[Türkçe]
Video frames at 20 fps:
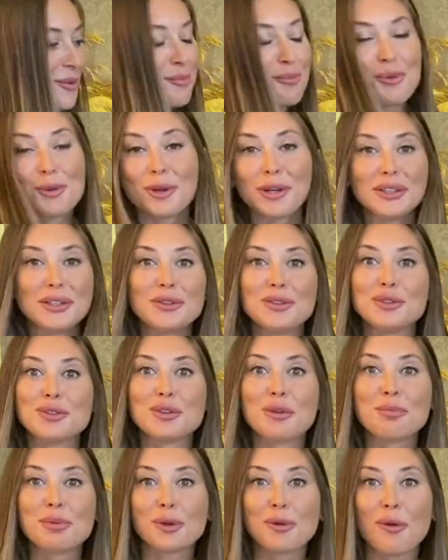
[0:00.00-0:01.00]
bu kadar
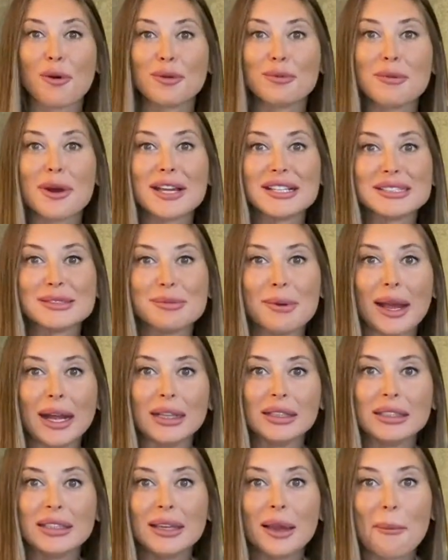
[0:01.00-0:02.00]
ütopik olmaz
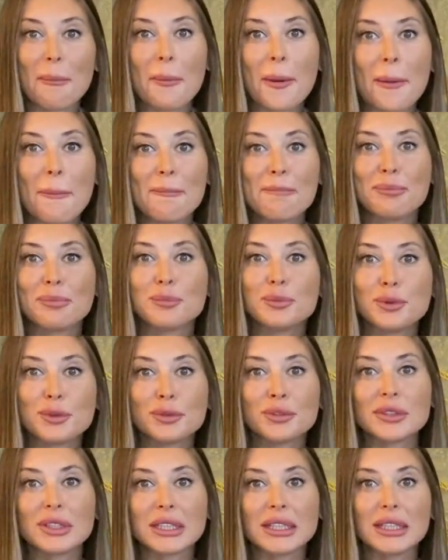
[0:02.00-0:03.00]
belki ama
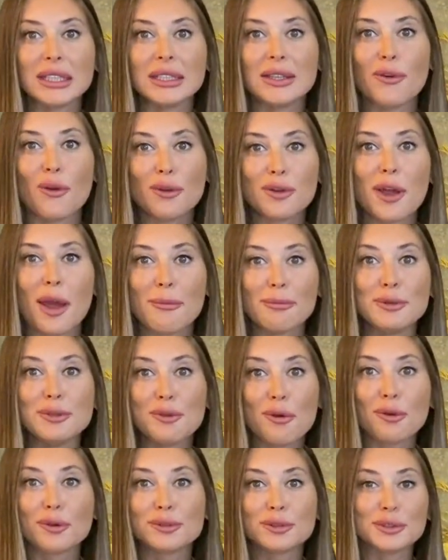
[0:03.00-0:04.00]
buradaki
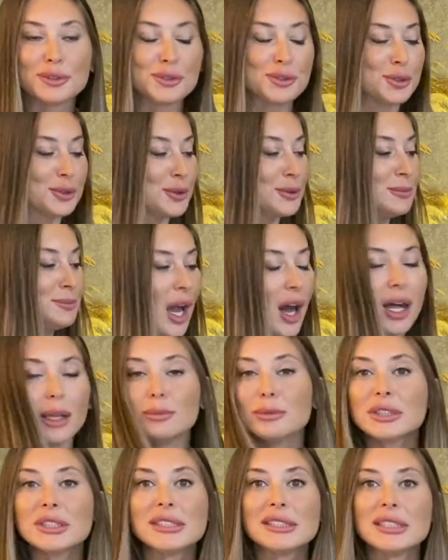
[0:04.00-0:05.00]
önemli nokta şu.
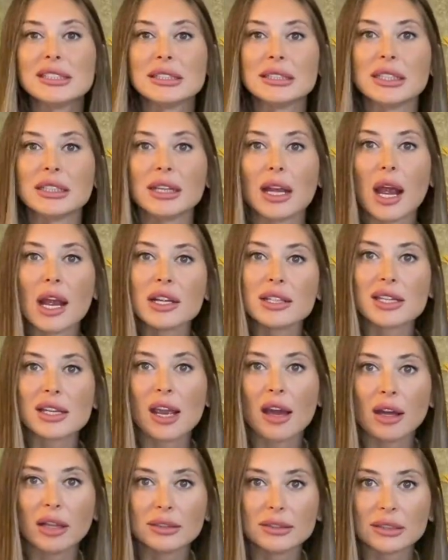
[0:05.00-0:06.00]
Almak istedikleri her
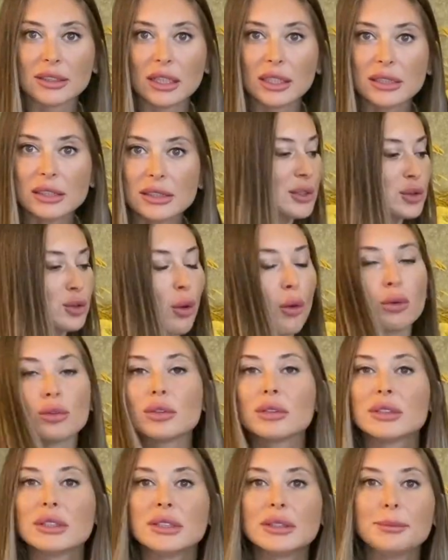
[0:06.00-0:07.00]
şeyi aldılar.
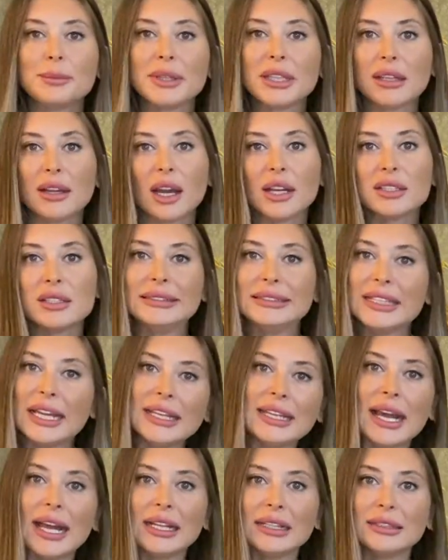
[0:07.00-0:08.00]
Sordukları birkaç
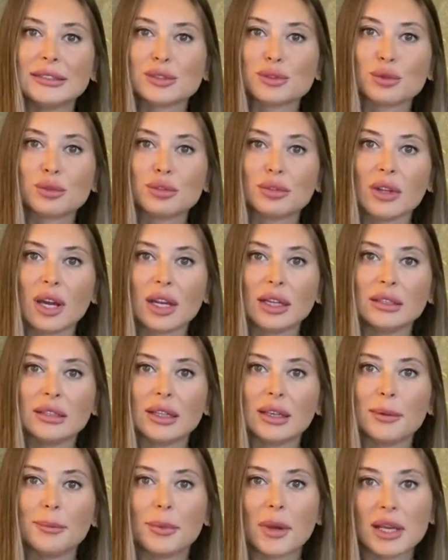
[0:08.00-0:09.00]
genel
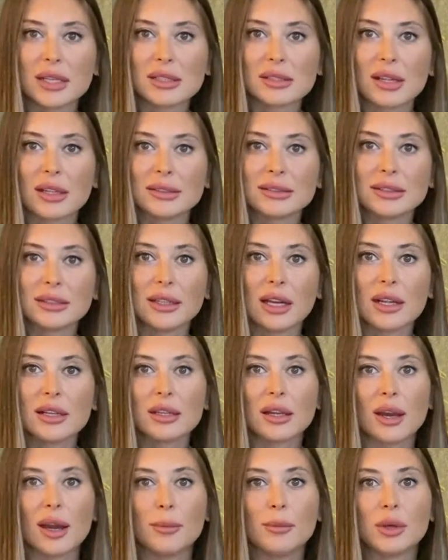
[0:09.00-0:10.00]
sorularla
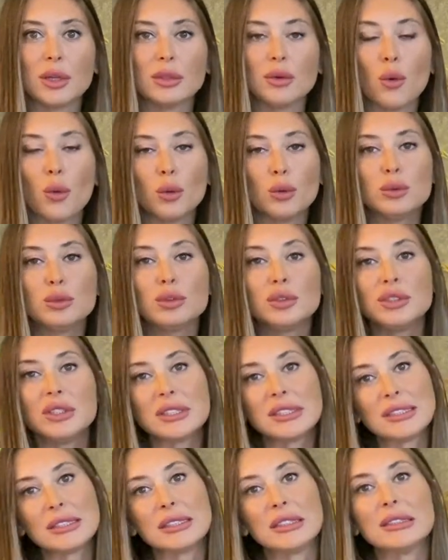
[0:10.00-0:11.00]
başlattılar ama
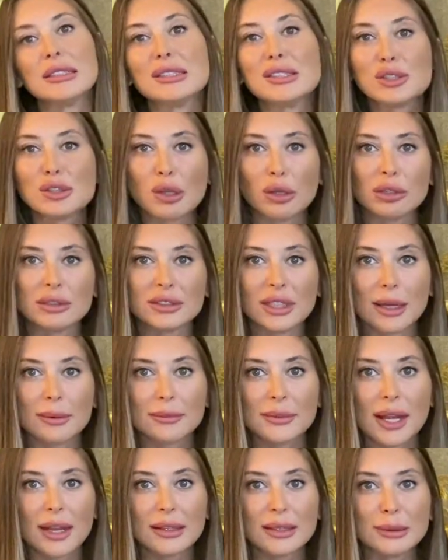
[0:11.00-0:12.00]
oldukça sıra dışı
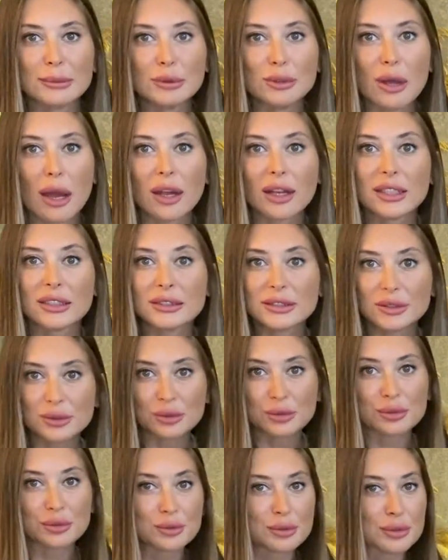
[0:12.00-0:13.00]
yöntemlerle mülakatı
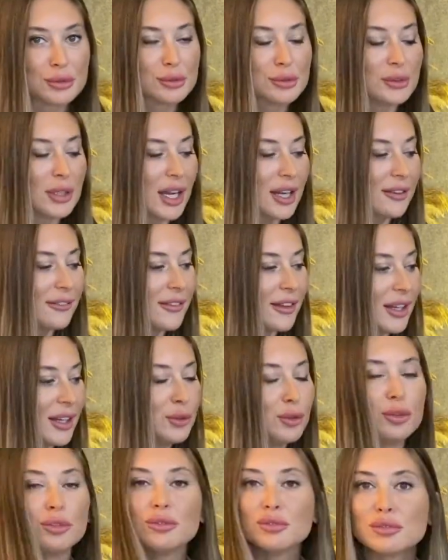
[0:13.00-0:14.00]
sürdürdüler
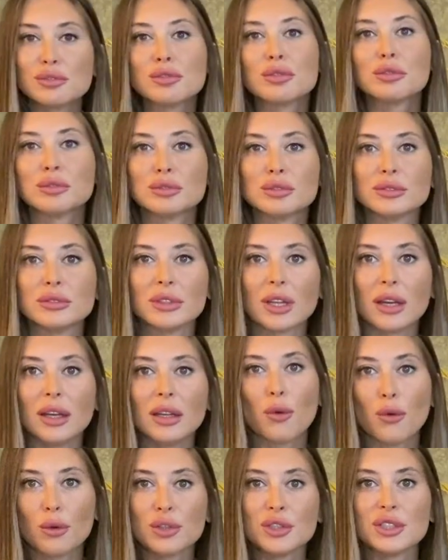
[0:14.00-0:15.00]
ve günün sonunda
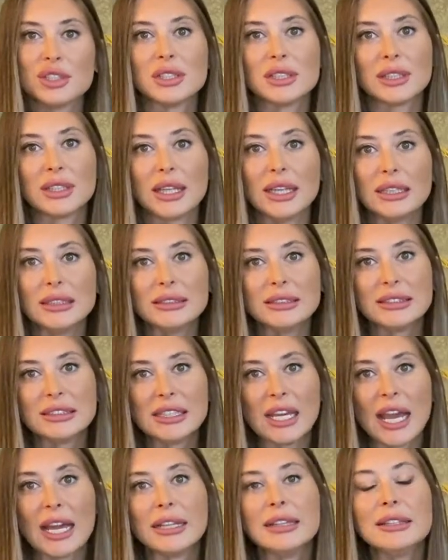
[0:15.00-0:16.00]
o şirket
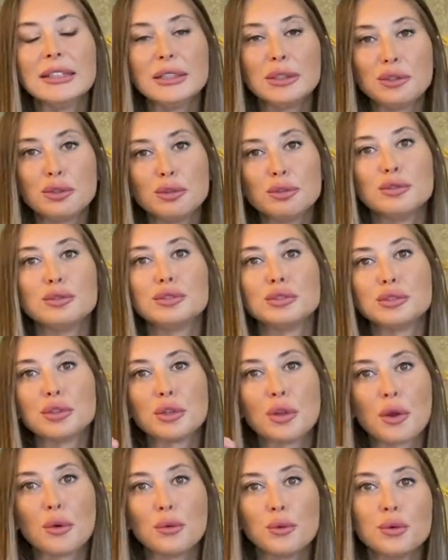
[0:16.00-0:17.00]
kendi
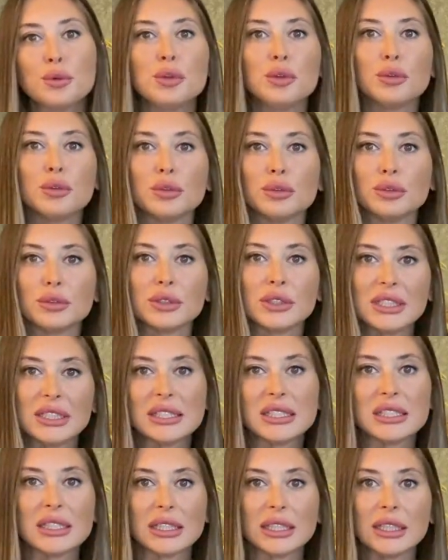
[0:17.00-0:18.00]
kültürüne uygun
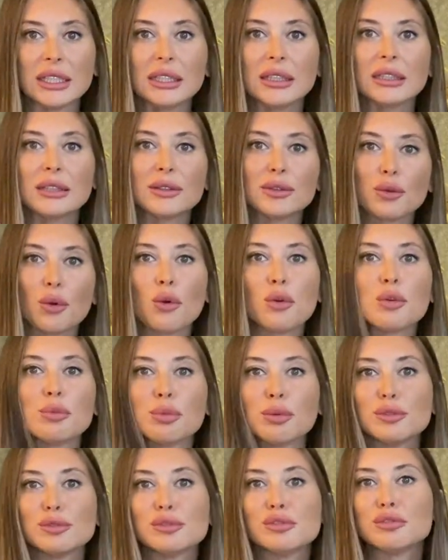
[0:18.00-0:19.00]
kişiyi doğru
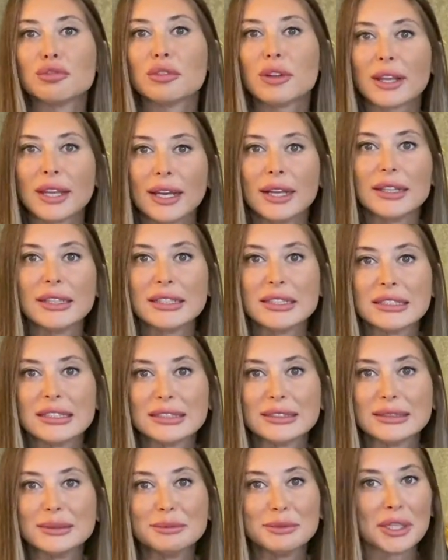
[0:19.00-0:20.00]
pozisyona
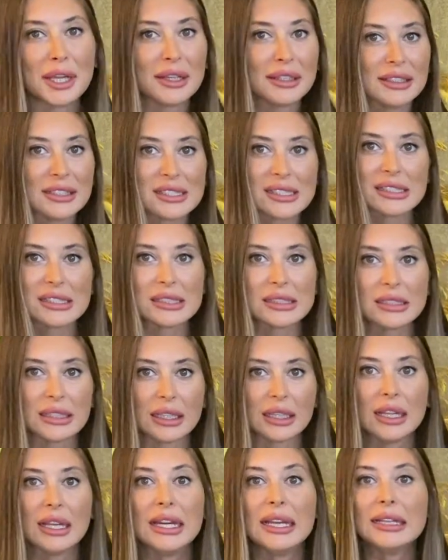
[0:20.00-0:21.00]
yerleştirdim
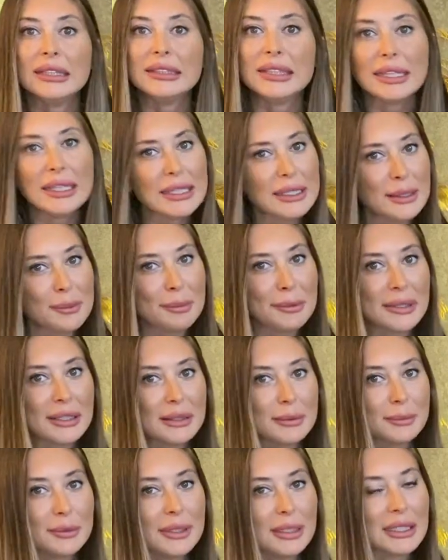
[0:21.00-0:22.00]
yerleştirdi.
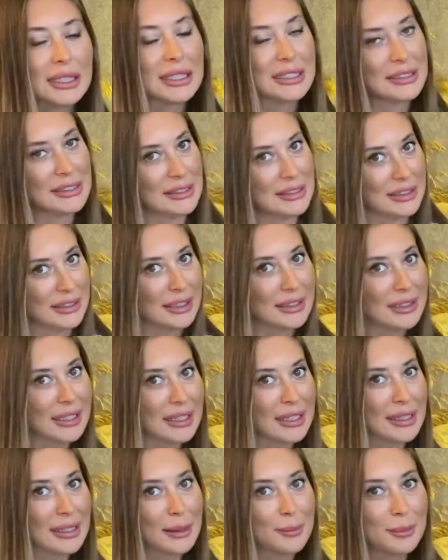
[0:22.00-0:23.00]
Denenebilir mi? Kesinlikle
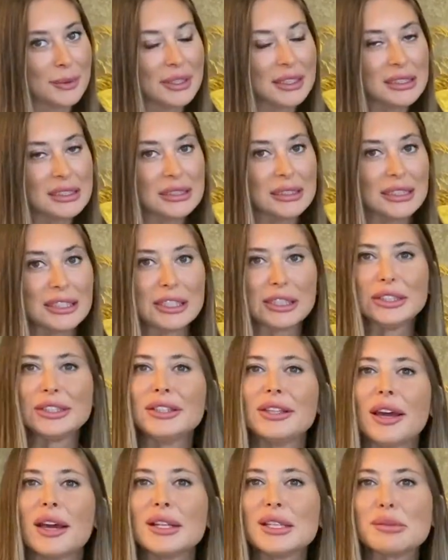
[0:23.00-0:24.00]
denenebilir.
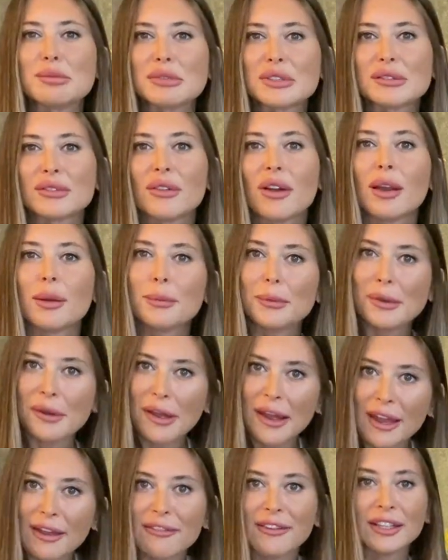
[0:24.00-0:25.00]
İhtiyacımız var
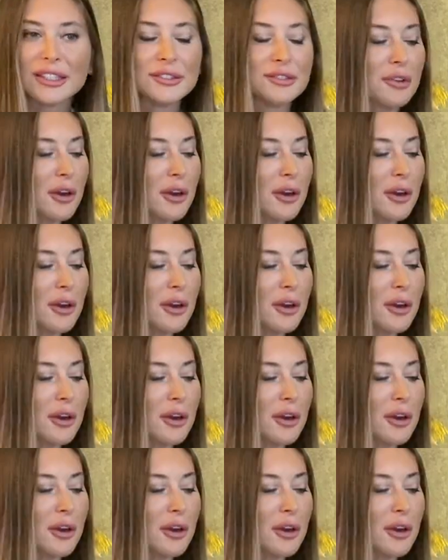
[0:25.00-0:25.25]
mı? Evet